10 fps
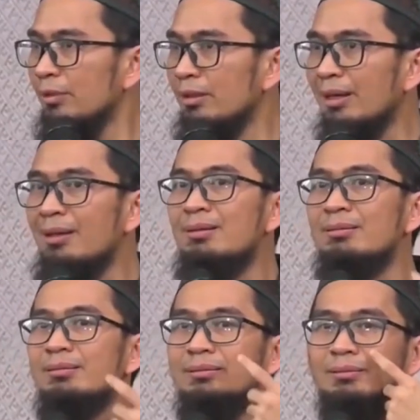Dan kadang
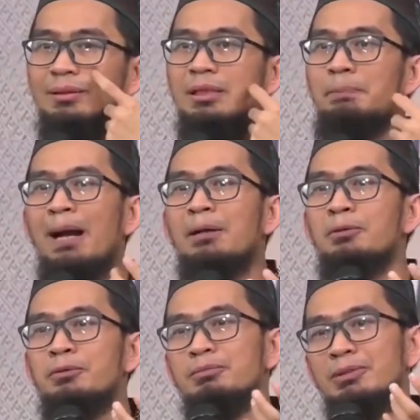
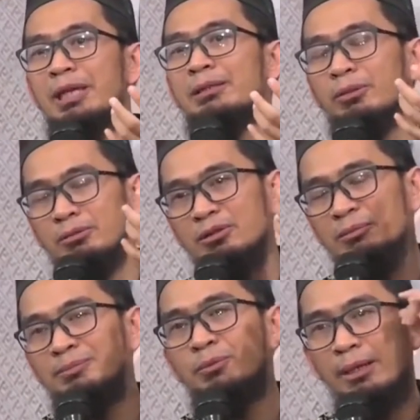dipangku, gendong
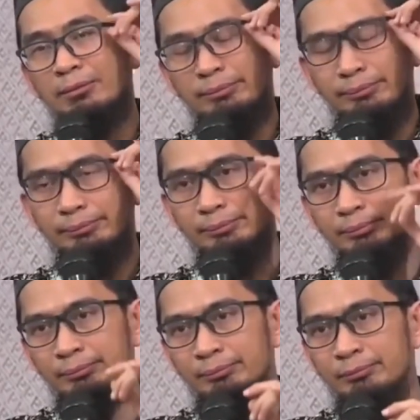sampai pulang.
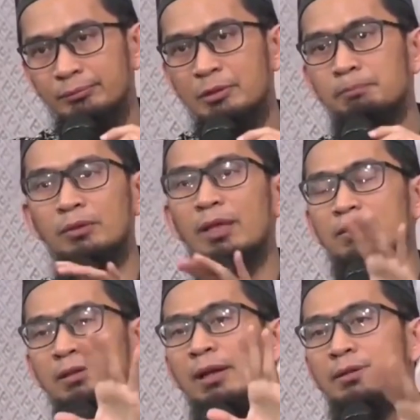Saya pernah
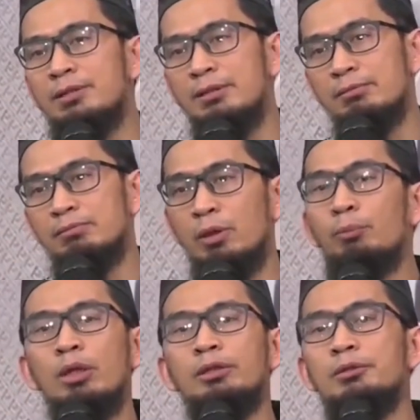sengaja
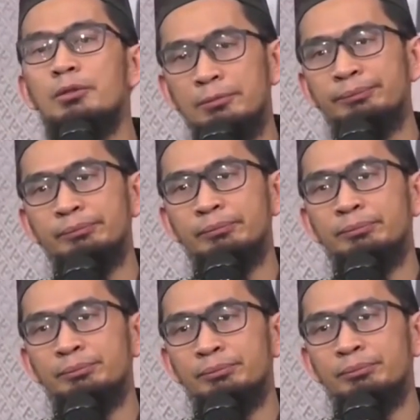pura-pura tidur
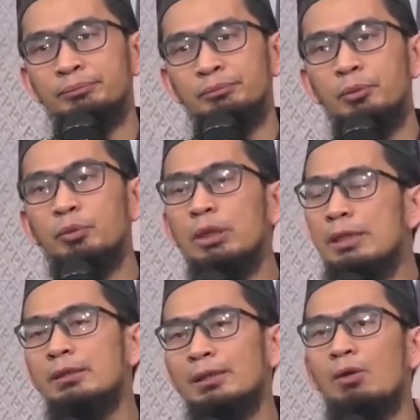untuk
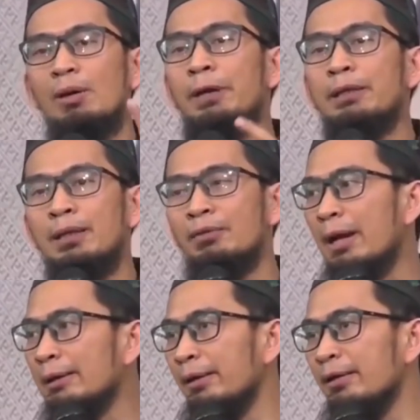ingin tahu apa yang
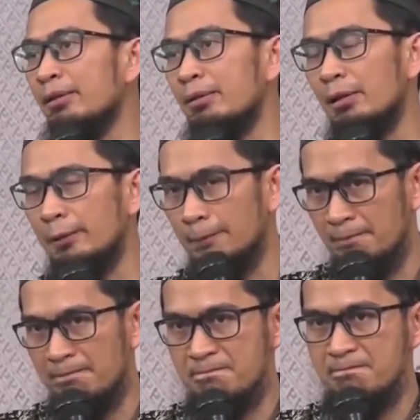dikerjakan ayah saya di jalan.
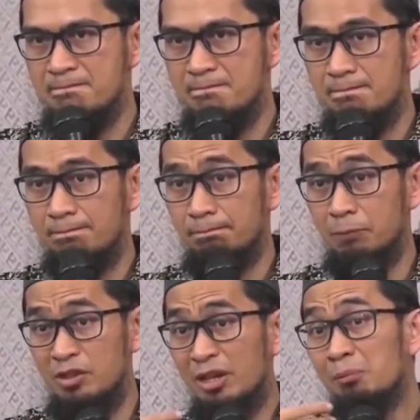
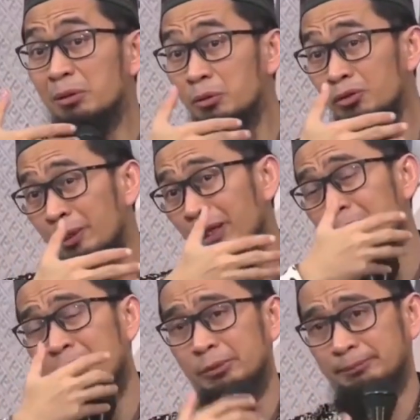Jaga betul supaya nggak
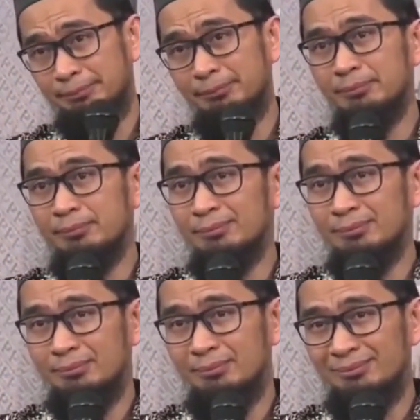bangun.
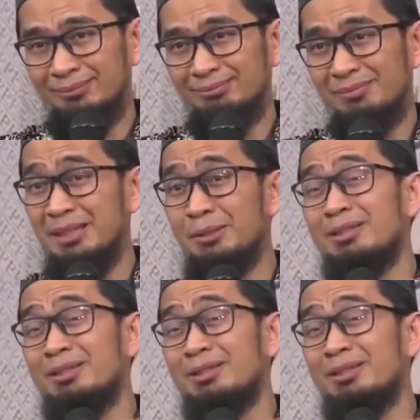Begitu